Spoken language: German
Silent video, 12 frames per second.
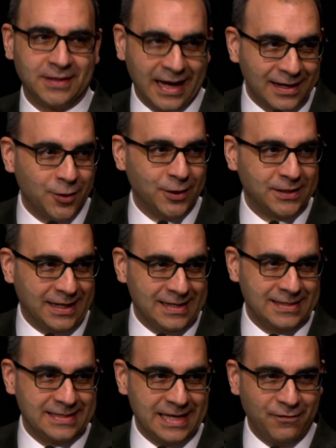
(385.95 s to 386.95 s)
und danke euch
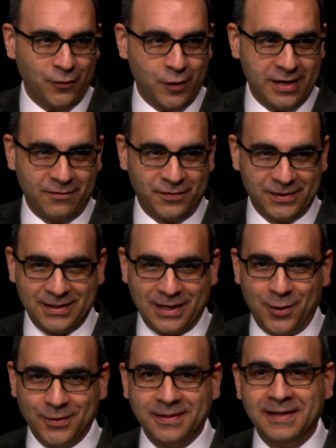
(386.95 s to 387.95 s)
allen sehr für euer
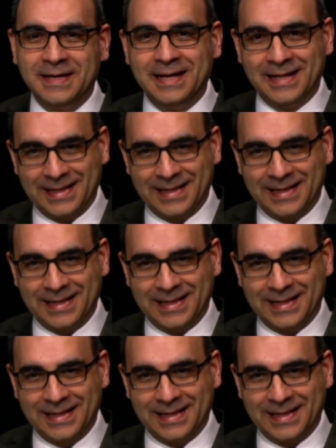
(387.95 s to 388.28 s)
Vertrauen.